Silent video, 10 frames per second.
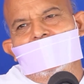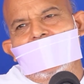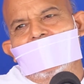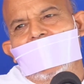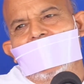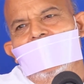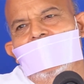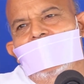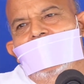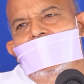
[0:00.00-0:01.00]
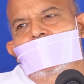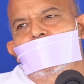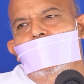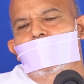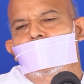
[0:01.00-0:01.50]
उतारा
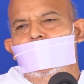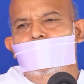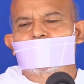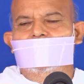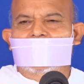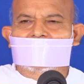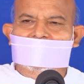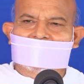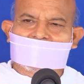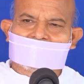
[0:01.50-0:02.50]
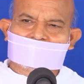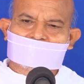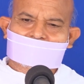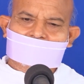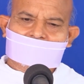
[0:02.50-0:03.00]
दोनों को उतार
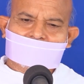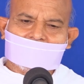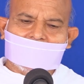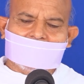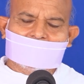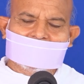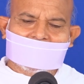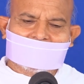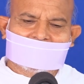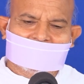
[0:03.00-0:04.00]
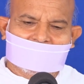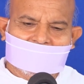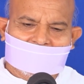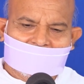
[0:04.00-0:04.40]
दिया अब देखिए